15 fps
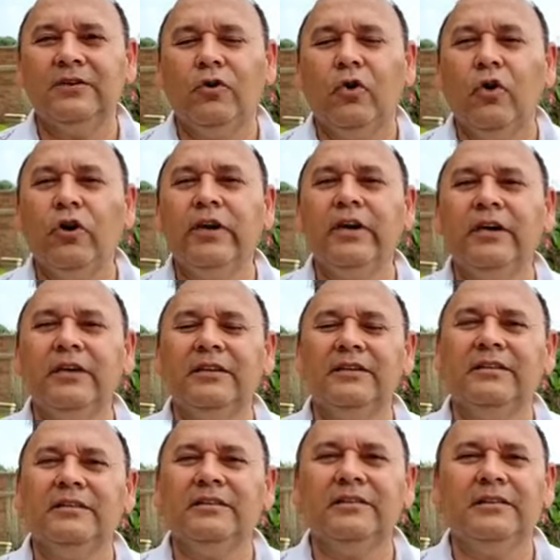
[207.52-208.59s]
Hoy
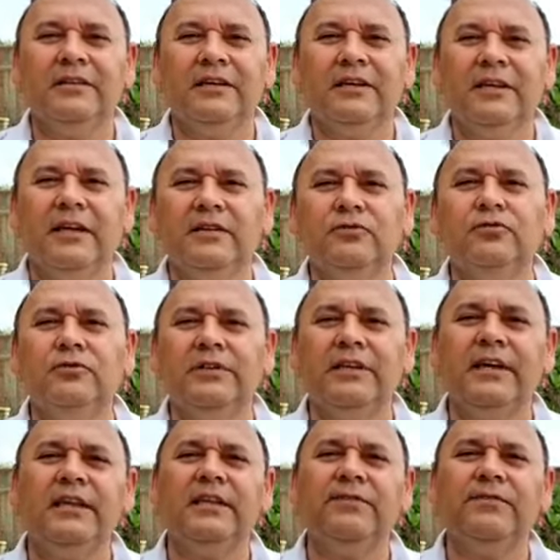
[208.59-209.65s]
es un
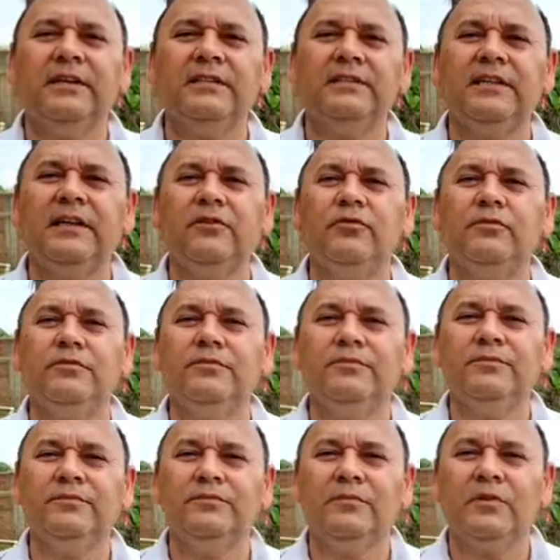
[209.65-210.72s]
día de festejo
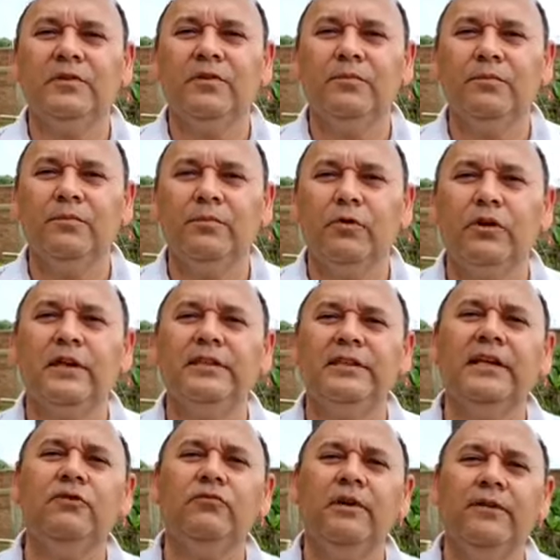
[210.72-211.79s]
porque
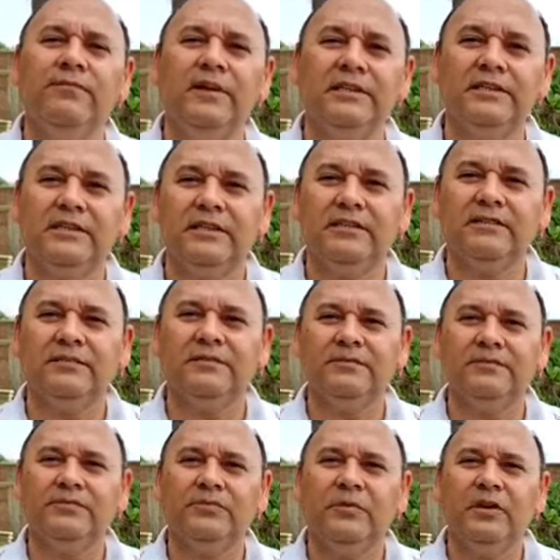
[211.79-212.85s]
tiene una fecha,
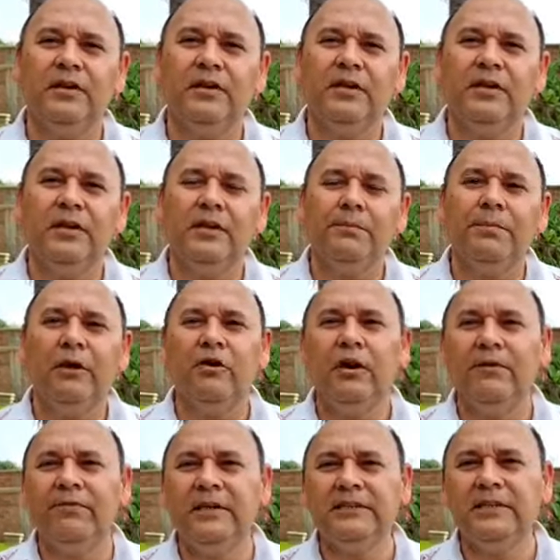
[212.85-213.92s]
pero
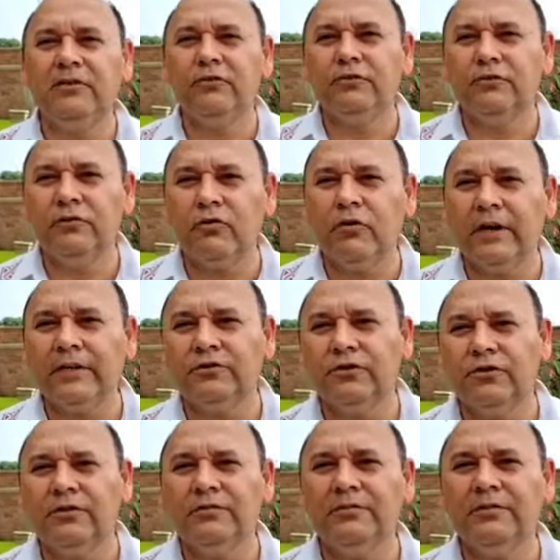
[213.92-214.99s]
la fecha en nuestro
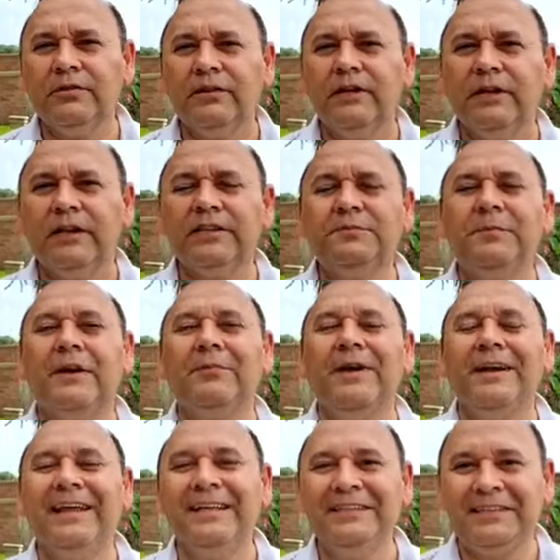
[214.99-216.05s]
corazón es
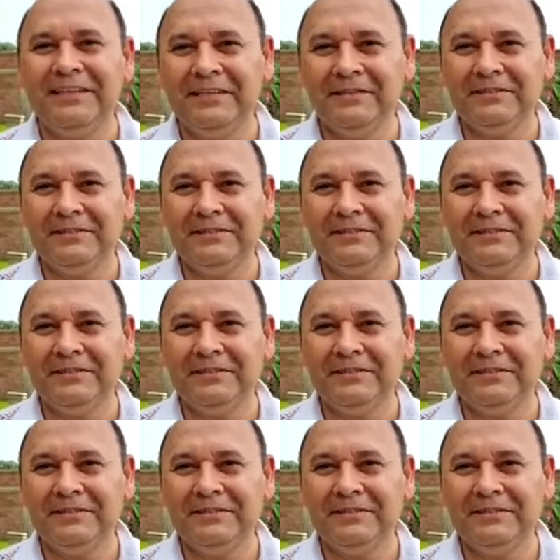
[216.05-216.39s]
permanente.